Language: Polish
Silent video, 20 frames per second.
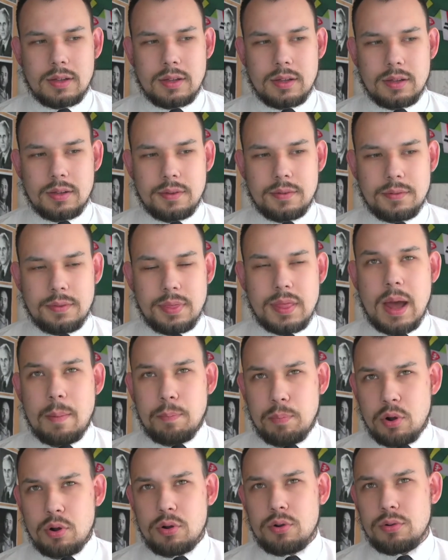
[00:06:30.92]
na
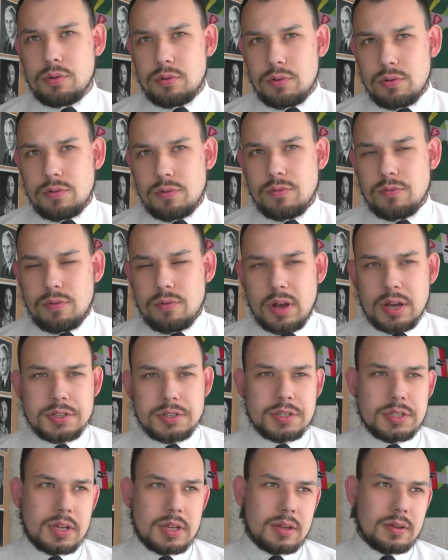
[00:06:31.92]
polu
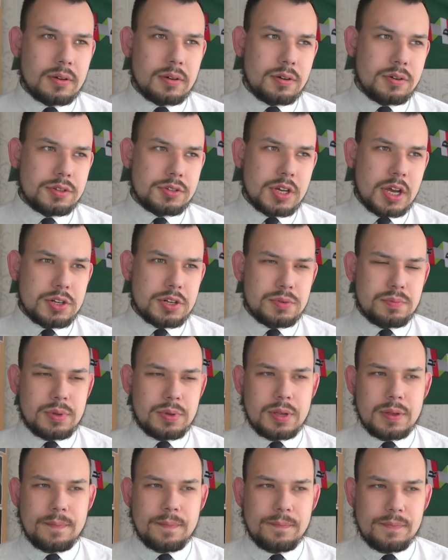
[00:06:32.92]
właśnie
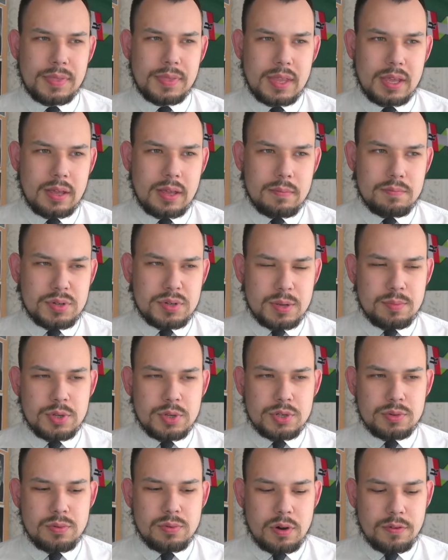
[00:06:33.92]
chociażby
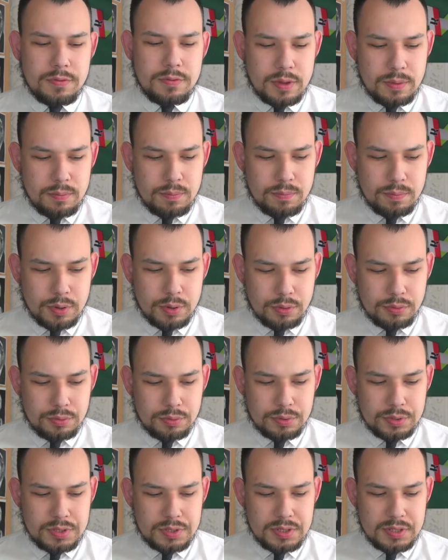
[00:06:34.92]
przemysłowym,
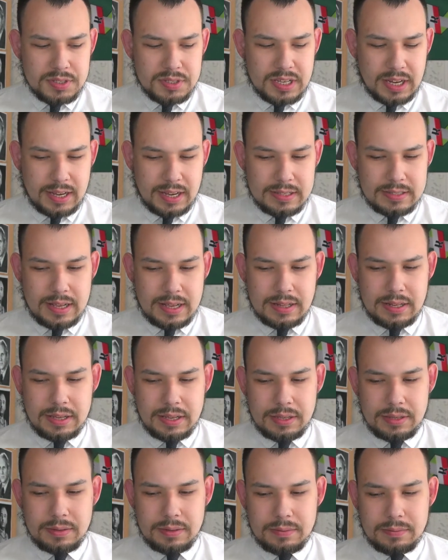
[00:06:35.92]
produkcji
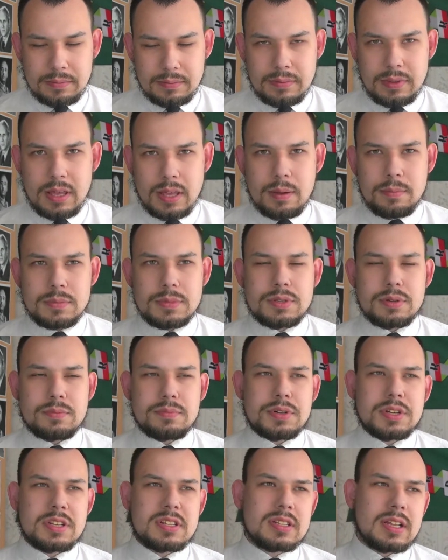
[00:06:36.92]
zakazanej Niemcom
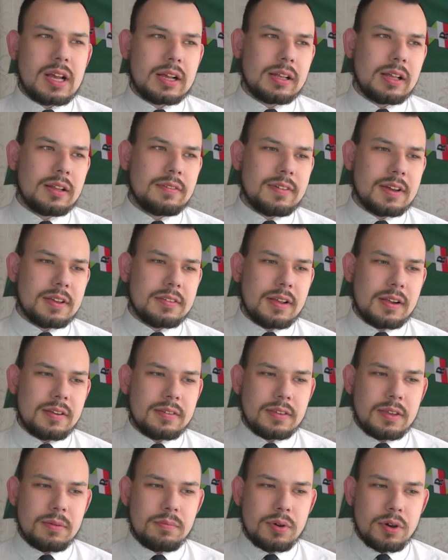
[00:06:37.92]
przez traktat
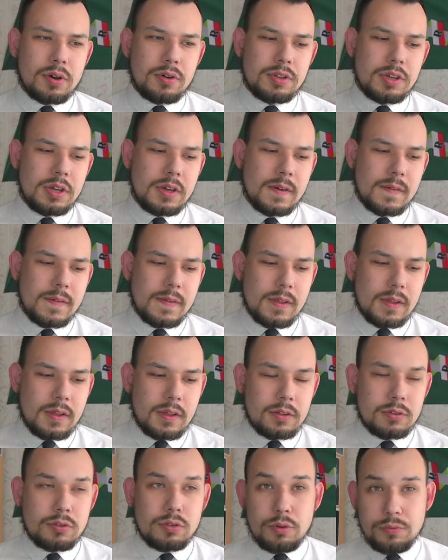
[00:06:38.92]
wersalski broni,
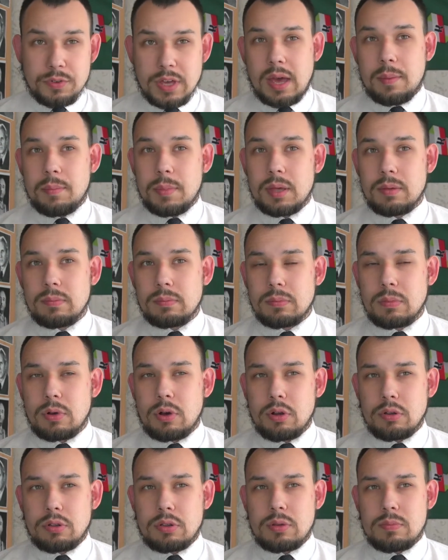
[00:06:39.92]
to wiemy.
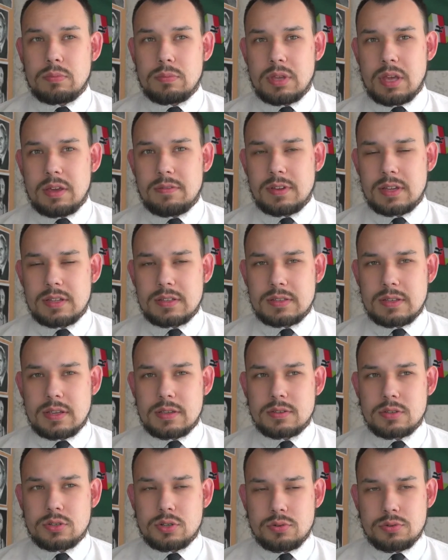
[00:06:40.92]
O tym mniej więcej z
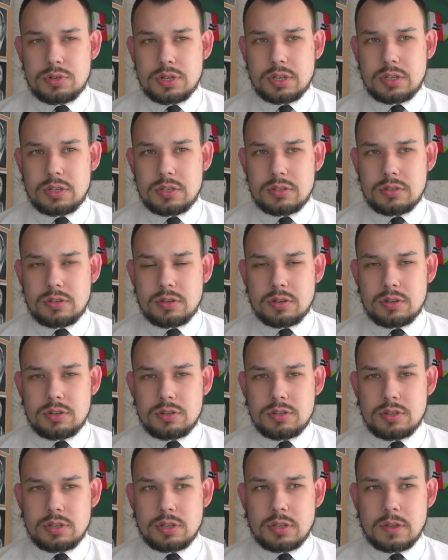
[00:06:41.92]
książek
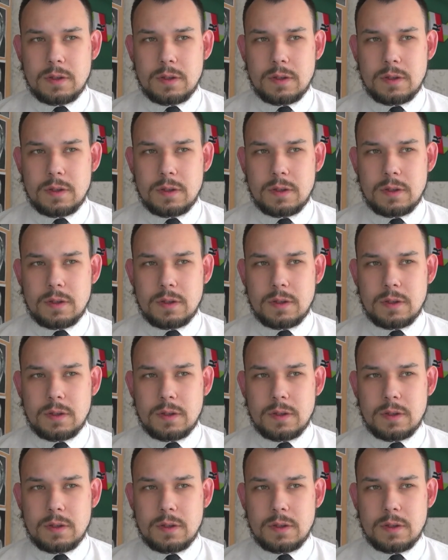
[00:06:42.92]
historycznych